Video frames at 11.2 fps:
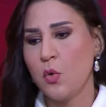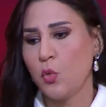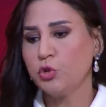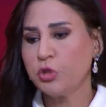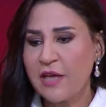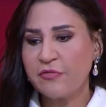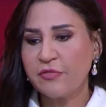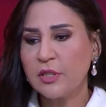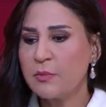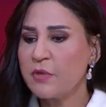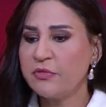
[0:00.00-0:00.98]
وشايف
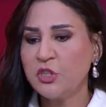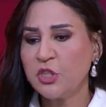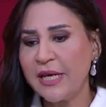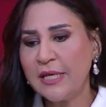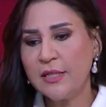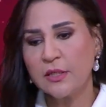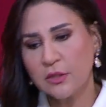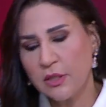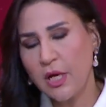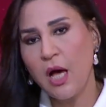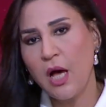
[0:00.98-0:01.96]
ان ما فيش اي
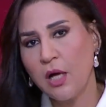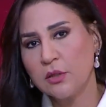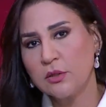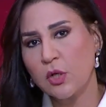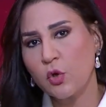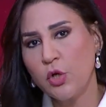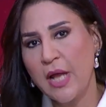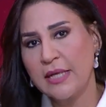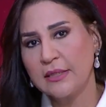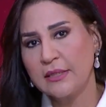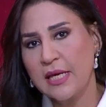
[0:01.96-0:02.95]
نصيحه اقدر اقولها
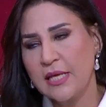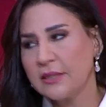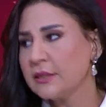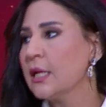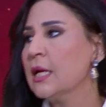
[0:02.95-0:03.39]
للناس